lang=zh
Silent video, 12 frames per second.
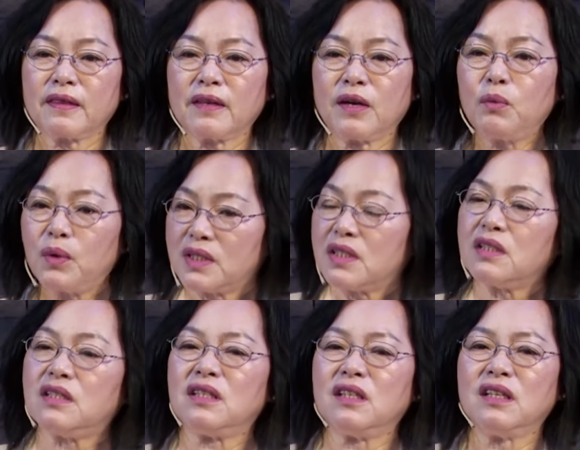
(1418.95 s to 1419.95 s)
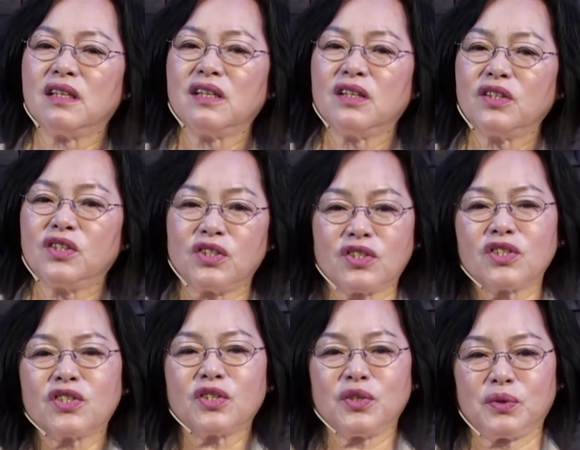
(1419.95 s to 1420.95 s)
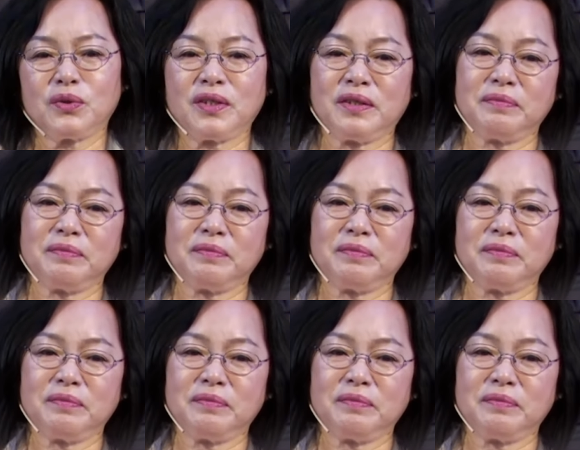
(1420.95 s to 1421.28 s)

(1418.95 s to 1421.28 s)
我自己其实是有的。